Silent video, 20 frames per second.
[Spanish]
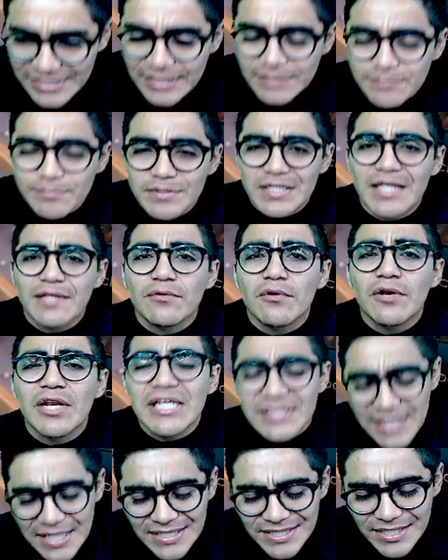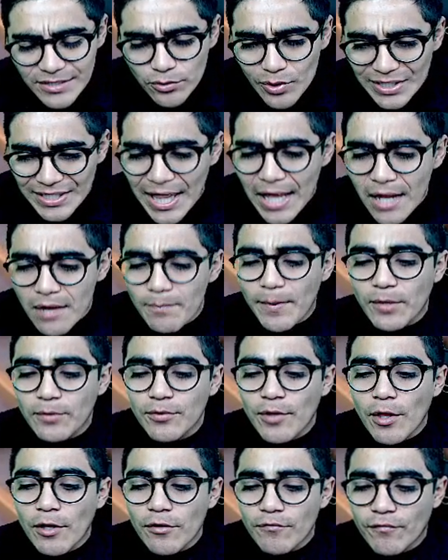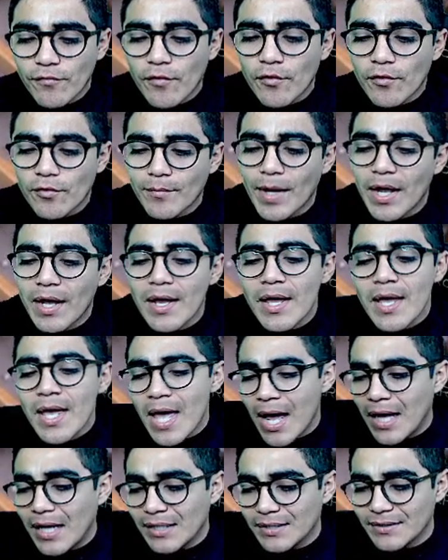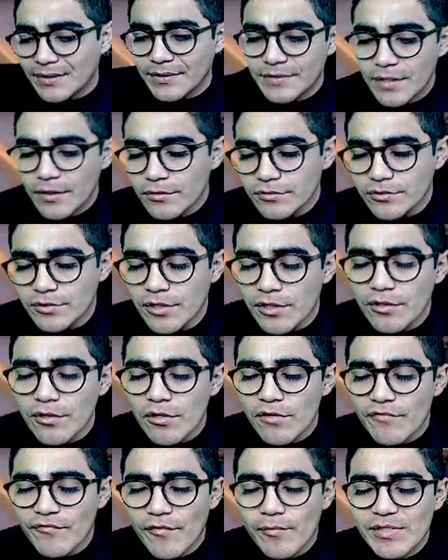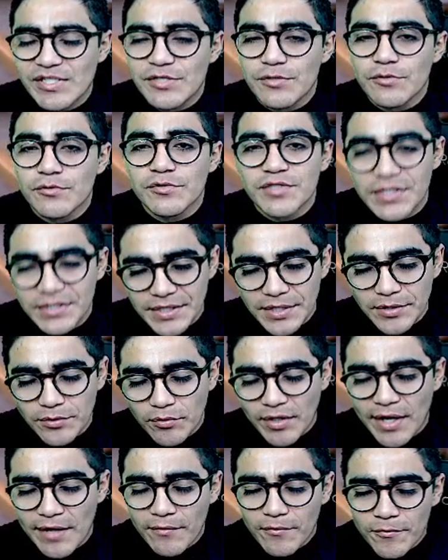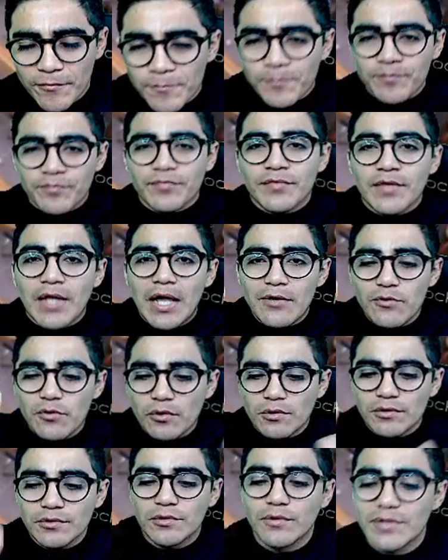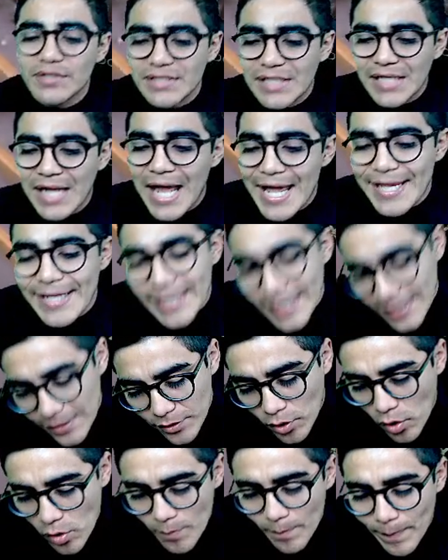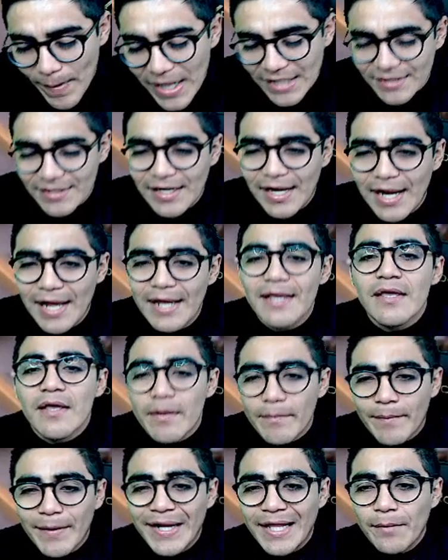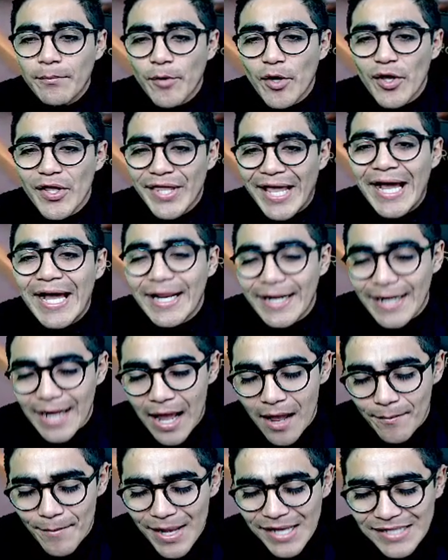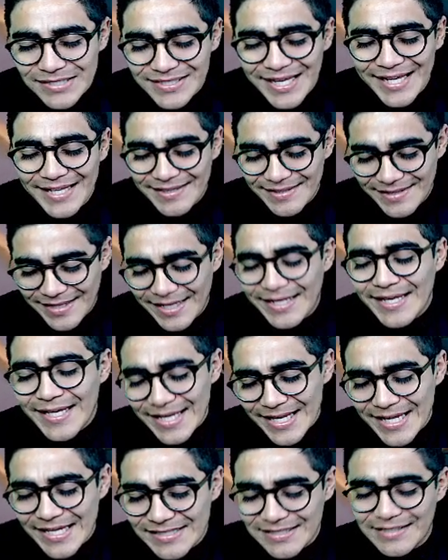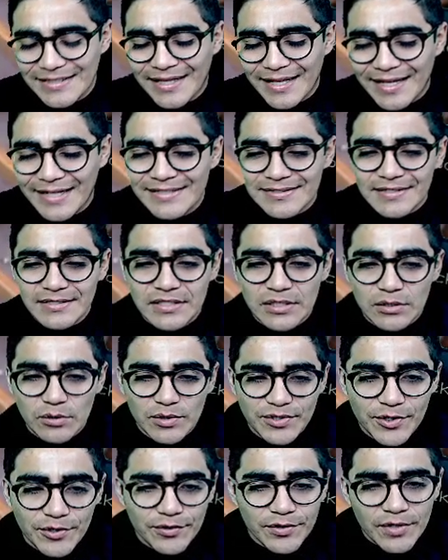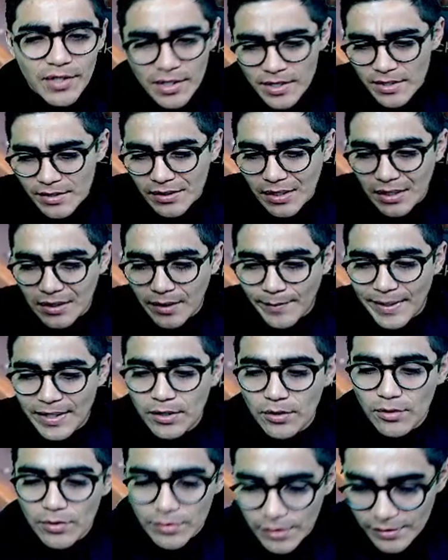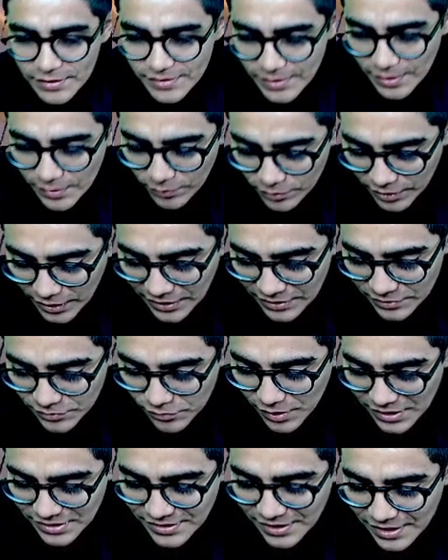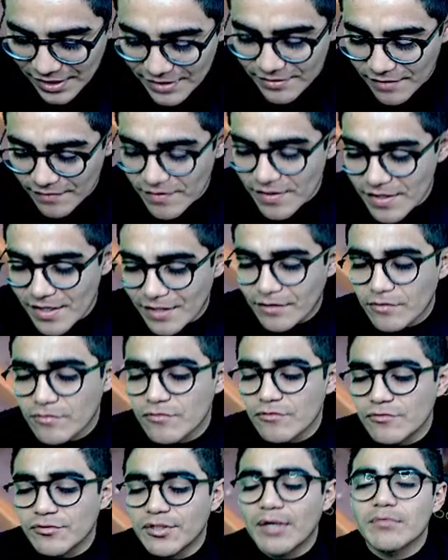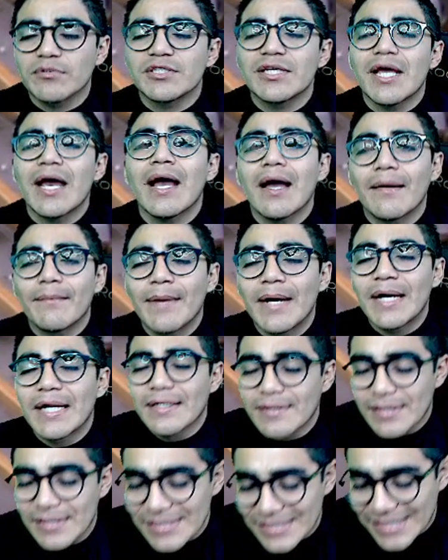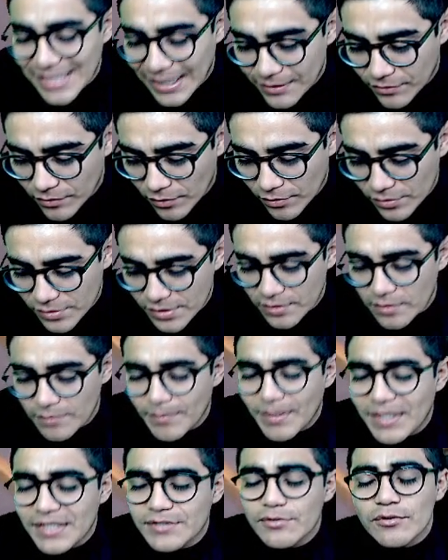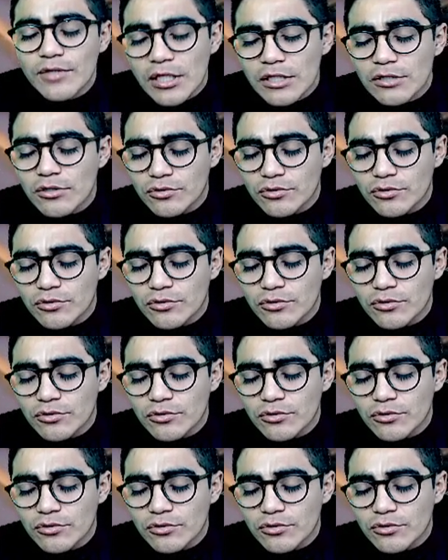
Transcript: transmitiéndoles desde su canal Pregonero Informa. Antes de irnos de la información, si es de Torado. Ayúdanos con este like, compártela para que pueda llegar a más gente y se entere de esta situación. De antemano te deseo tengas un excelente día. Nos encontramos ya a martes 14 de marzo del